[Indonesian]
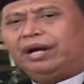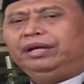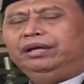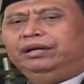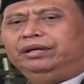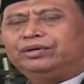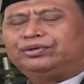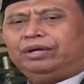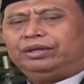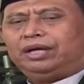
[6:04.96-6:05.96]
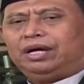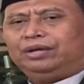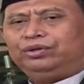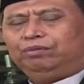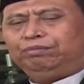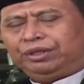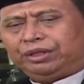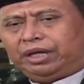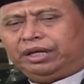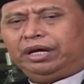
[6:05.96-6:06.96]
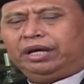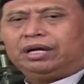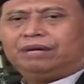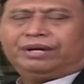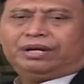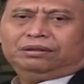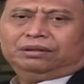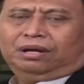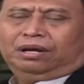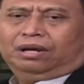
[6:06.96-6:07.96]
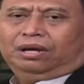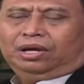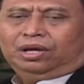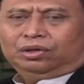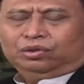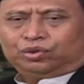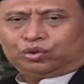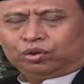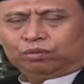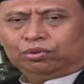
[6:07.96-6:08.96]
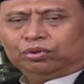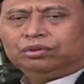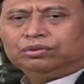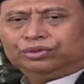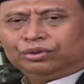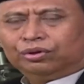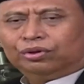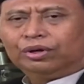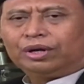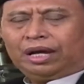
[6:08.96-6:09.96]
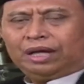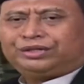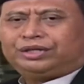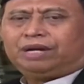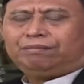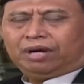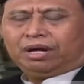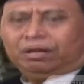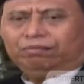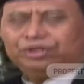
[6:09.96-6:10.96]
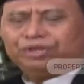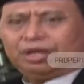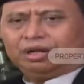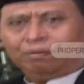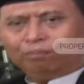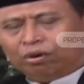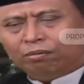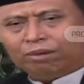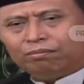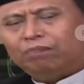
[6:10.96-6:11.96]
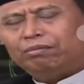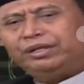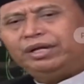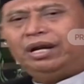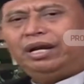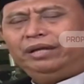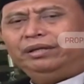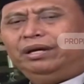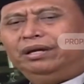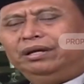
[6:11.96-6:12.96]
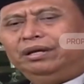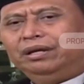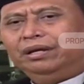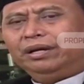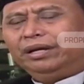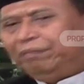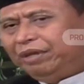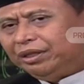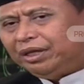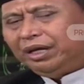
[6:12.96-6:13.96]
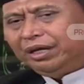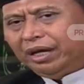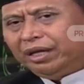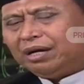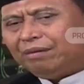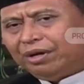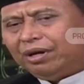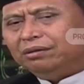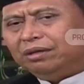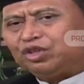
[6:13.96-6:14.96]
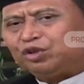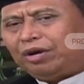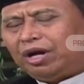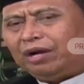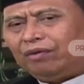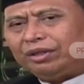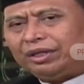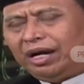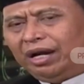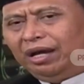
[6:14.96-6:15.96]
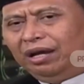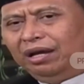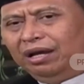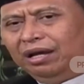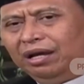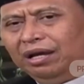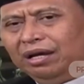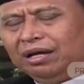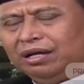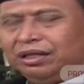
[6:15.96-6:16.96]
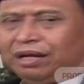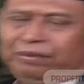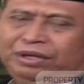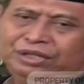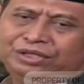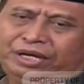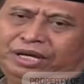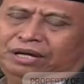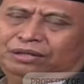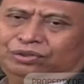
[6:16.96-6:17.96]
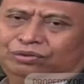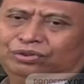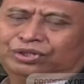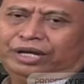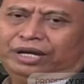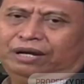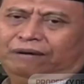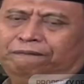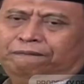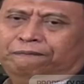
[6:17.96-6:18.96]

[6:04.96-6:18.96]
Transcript: hari dia sholat tahajud minta hidayah kepada Allah. Subuh, zuhur, asar, maghrib, isya dan momen-momen yang lainnya. Dia minta hidayah kepada Allah subhanahu wa ta'ala. Tapi sayang, sungguh sayang.